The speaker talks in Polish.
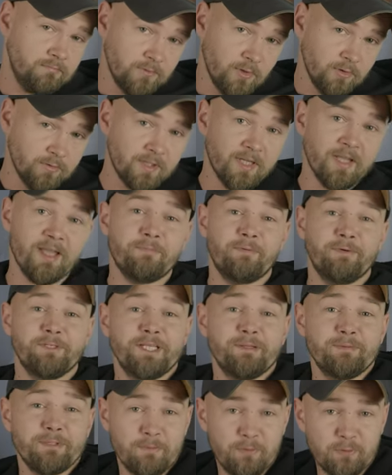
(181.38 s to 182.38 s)
No, tak jak
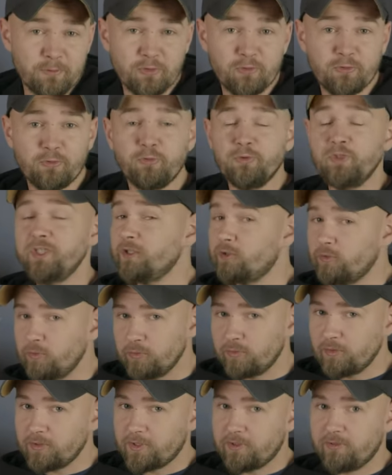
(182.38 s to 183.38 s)
powiedziałem na początku, nie
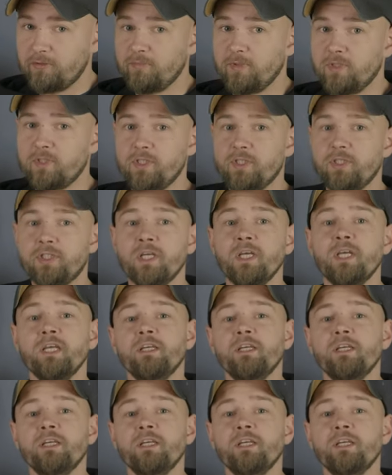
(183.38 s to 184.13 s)
trudno się domyślić,